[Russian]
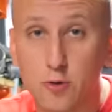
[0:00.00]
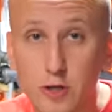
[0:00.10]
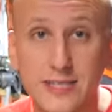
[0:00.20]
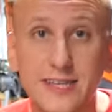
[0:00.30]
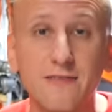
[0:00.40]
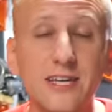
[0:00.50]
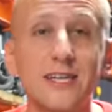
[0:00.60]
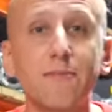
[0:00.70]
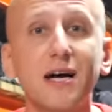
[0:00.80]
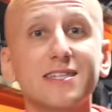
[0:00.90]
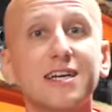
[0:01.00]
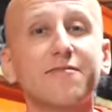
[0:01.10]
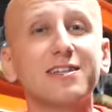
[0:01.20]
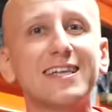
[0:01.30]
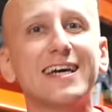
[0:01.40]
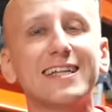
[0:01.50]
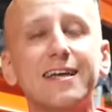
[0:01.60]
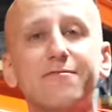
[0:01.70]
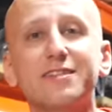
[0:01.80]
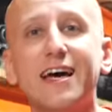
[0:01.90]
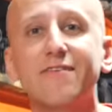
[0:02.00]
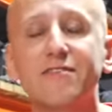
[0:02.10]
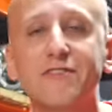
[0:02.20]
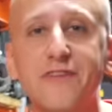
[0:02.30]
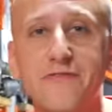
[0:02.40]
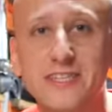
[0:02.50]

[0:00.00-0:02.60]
То есть давление масла хватает для выдавливания